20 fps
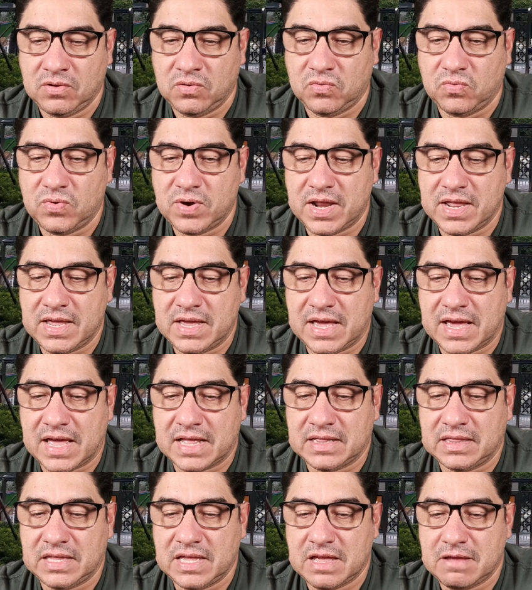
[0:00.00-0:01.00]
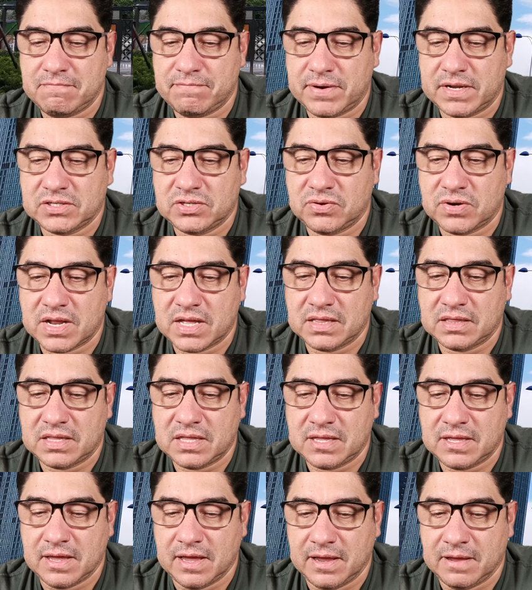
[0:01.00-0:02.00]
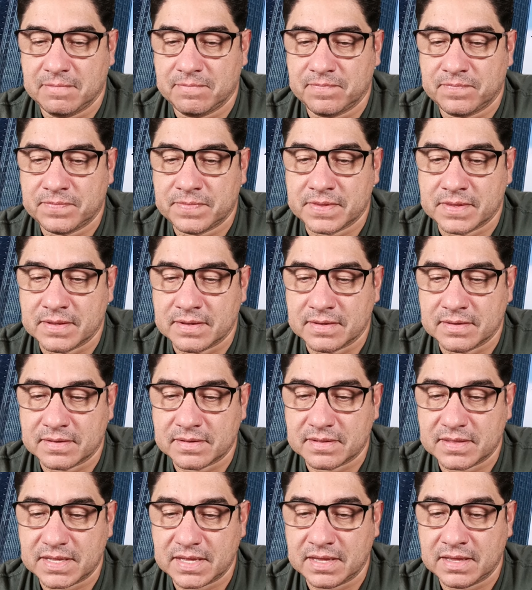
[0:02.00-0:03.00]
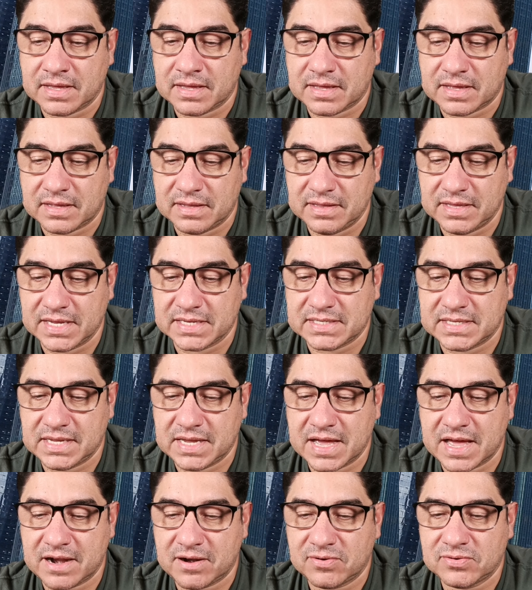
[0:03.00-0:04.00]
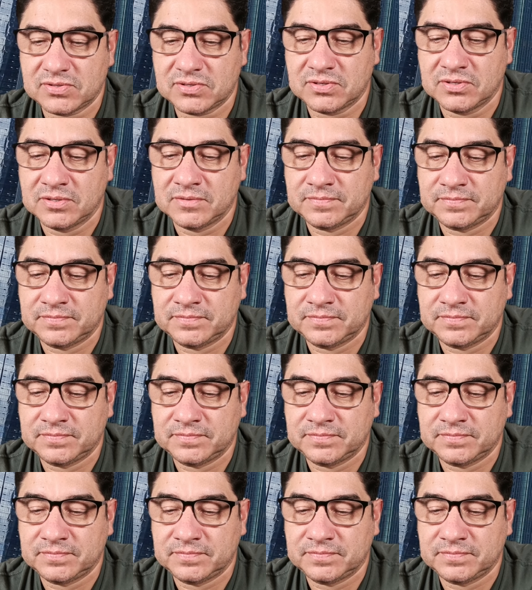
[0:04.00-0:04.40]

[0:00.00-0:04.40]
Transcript: una cantidad impresionante de, de cigarros.